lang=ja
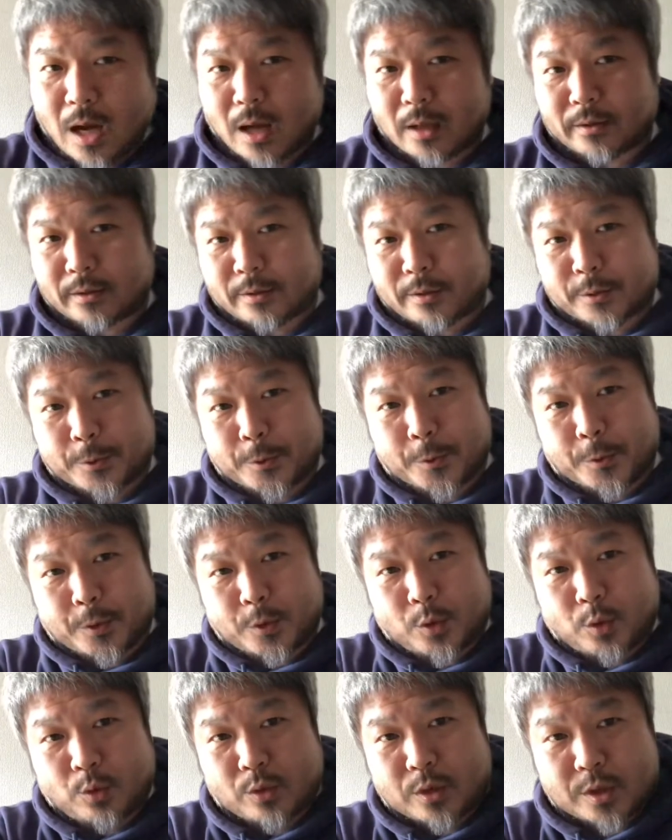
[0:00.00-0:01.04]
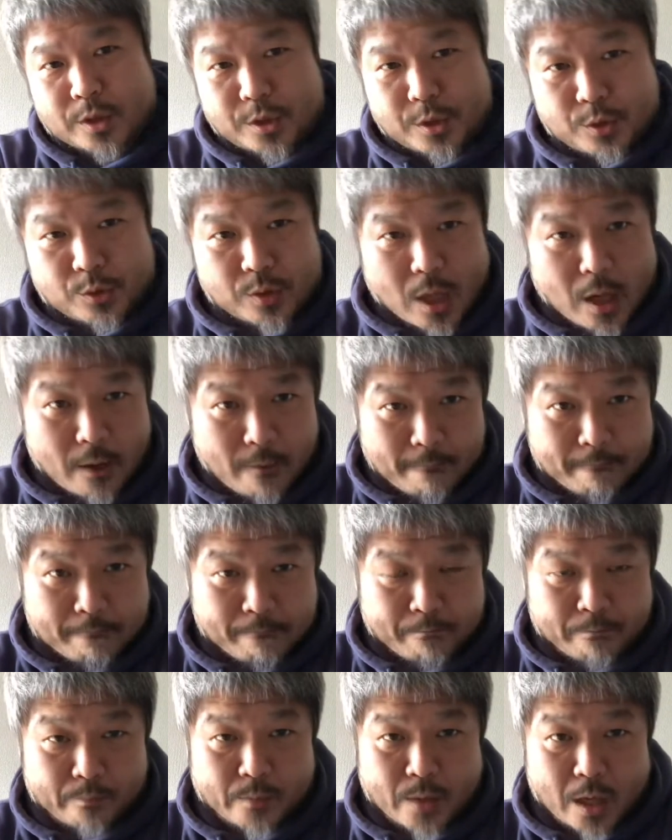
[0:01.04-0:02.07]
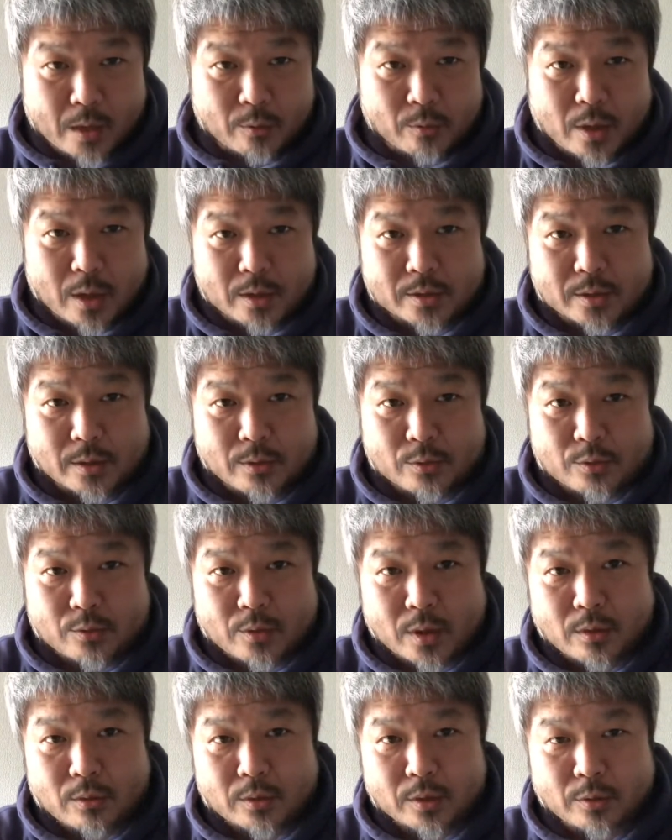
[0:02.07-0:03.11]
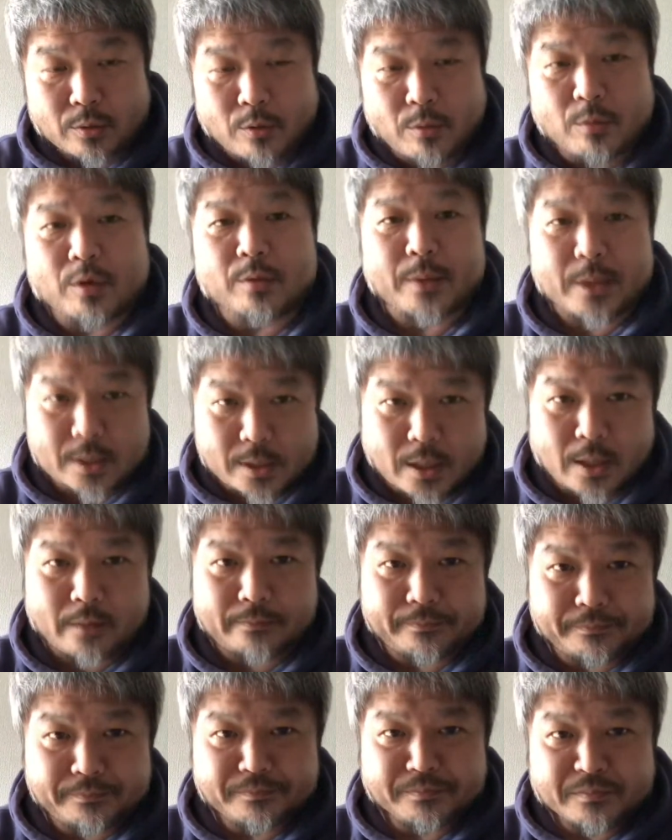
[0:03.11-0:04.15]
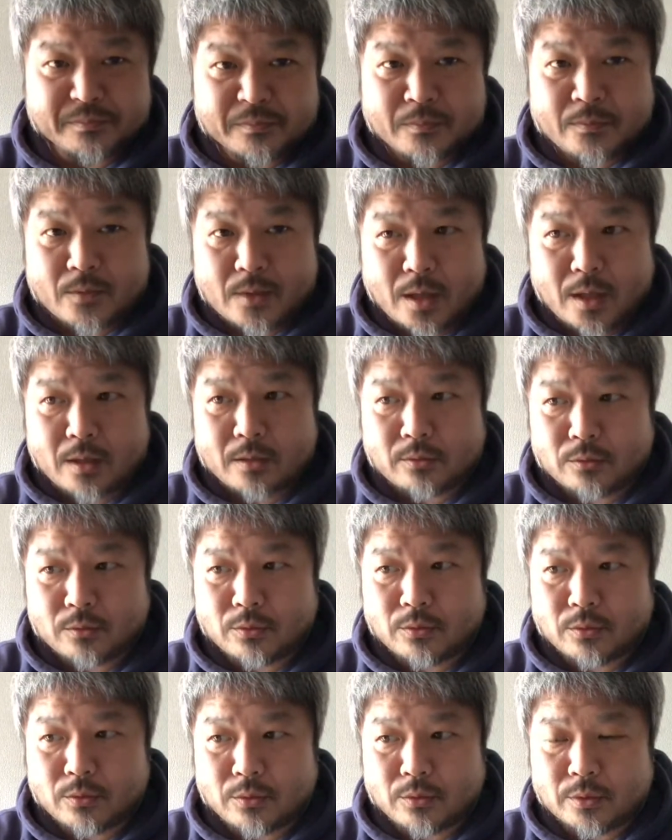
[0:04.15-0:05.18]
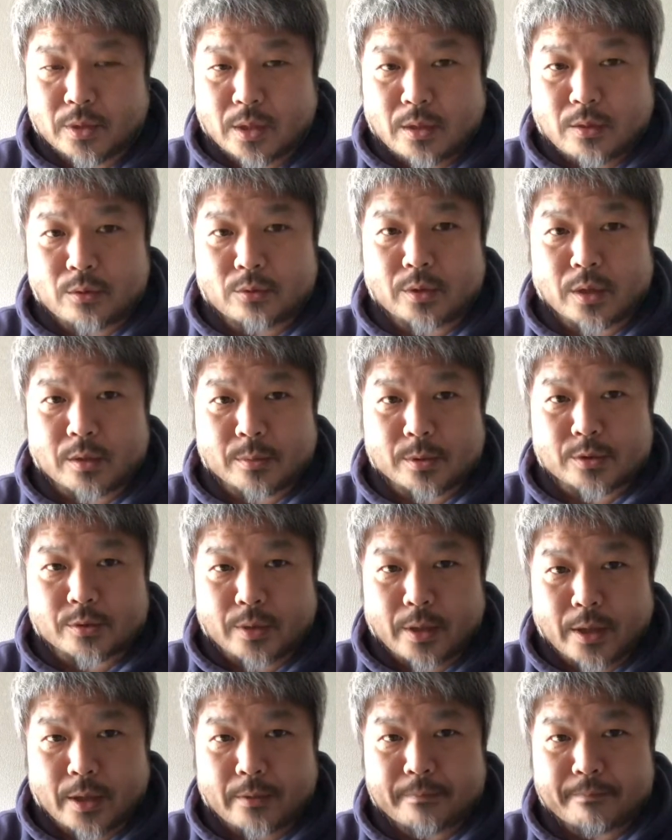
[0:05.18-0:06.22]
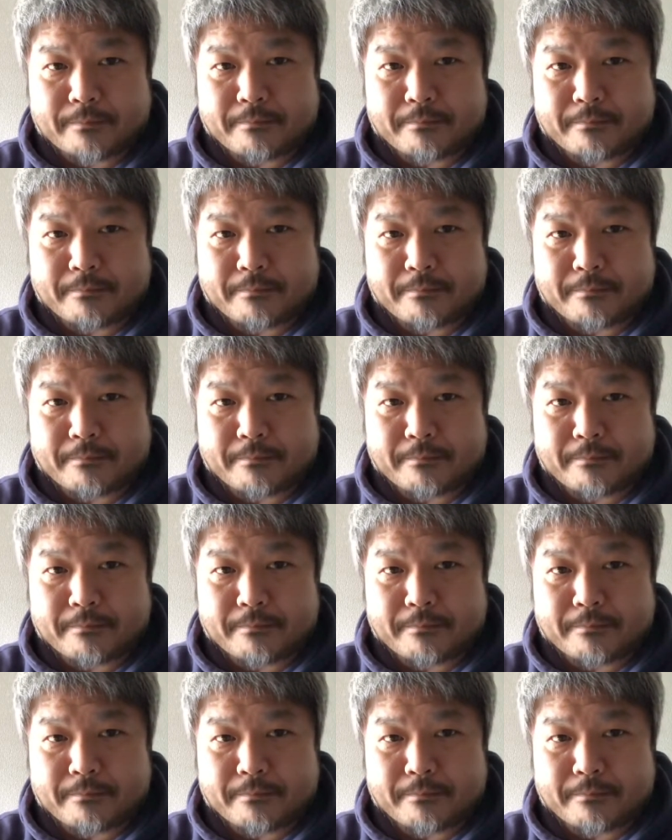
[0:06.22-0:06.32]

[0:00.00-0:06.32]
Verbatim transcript: あっていうふうにこの1週間、うん、あの学生の相談に乗ってて思いましたあのー、やることやりましょうね